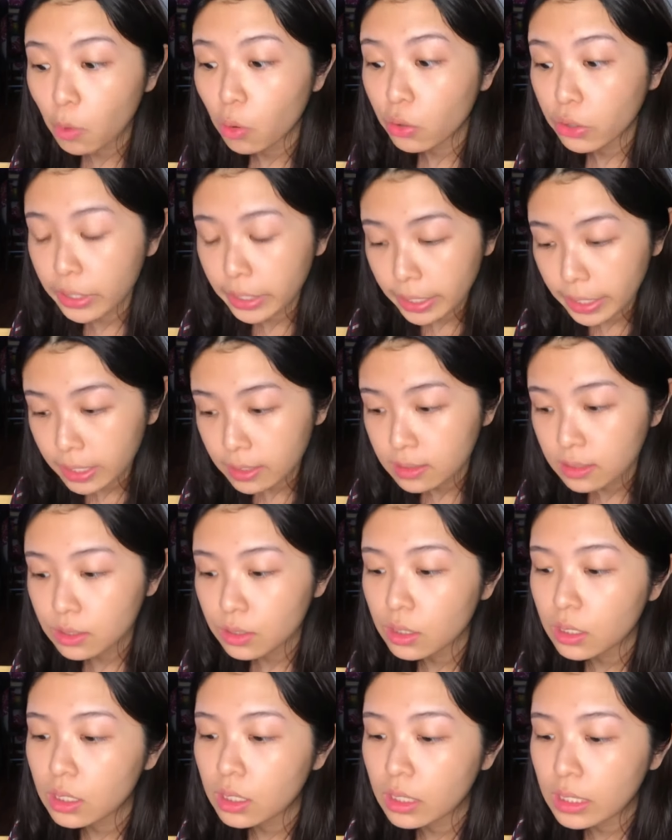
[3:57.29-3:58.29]
orange,
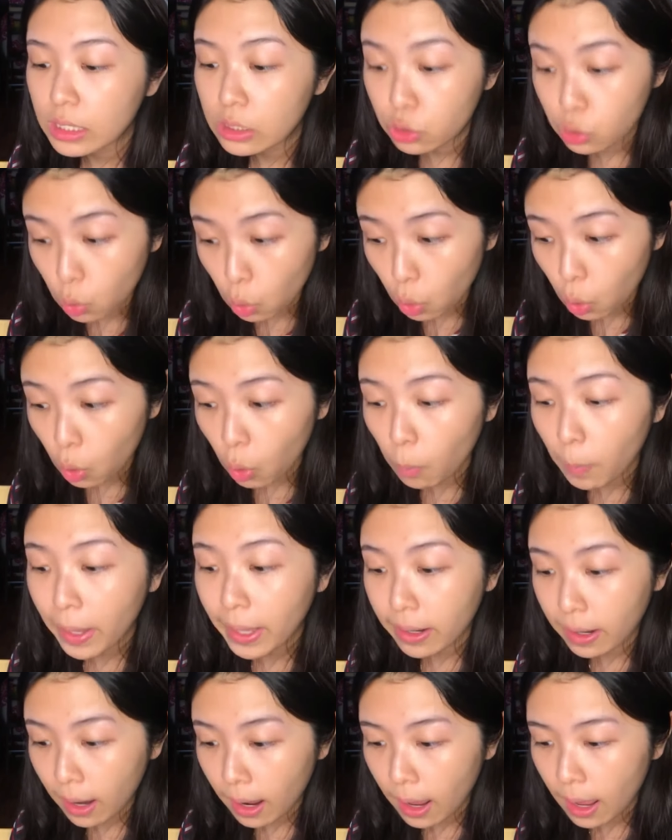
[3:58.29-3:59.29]
uh, hijau,
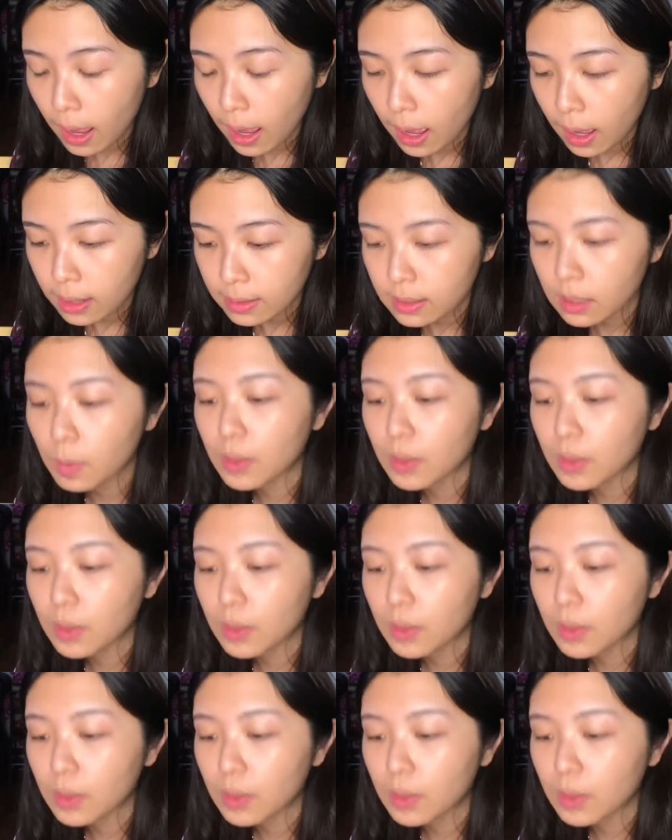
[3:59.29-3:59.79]
merah, sama